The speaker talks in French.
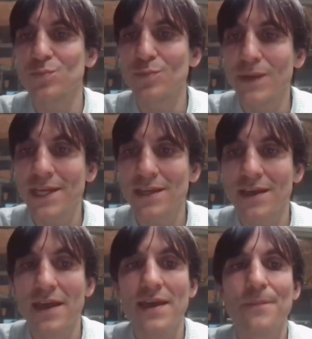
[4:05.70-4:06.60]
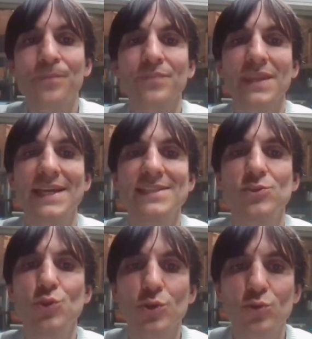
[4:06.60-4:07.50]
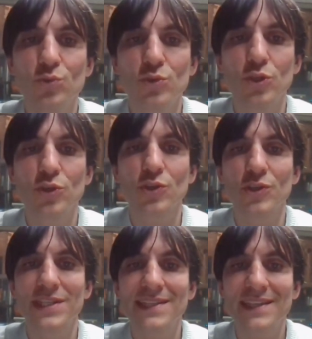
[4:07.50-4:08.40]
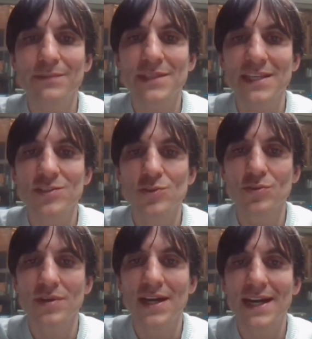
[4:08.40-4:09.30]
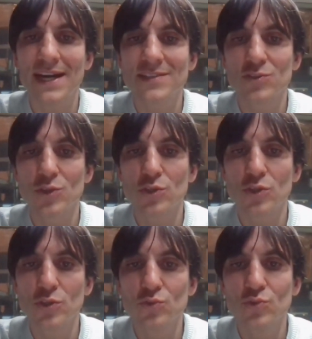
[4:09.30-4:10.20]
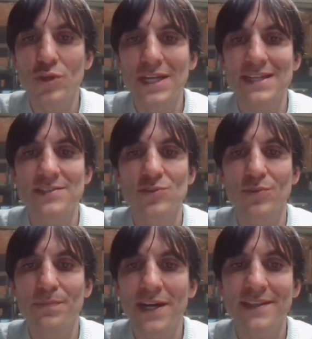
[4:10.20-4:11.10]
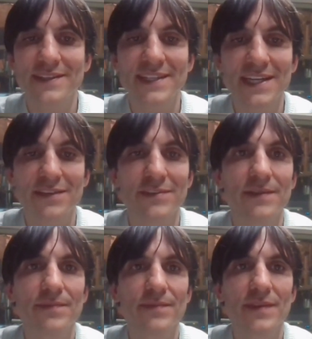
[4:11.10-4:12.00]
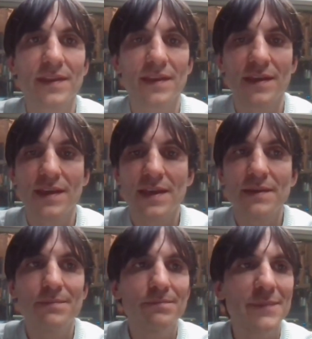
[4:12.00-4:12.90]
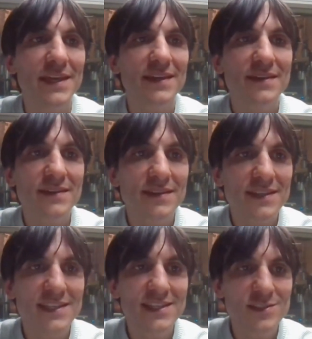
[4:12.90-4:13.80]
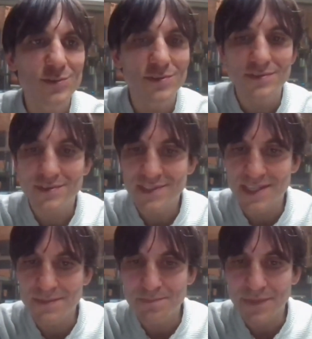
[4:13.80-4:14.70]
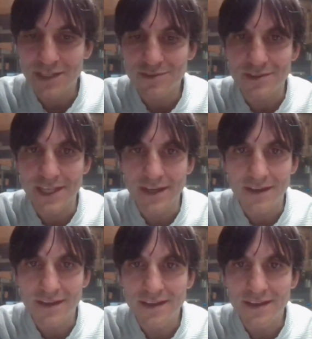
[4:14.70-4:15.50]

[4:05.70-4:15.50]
publiques et surtout de notre détermination à ce que nous ne les laissions pas dériver. Mais qui sont ces partenaires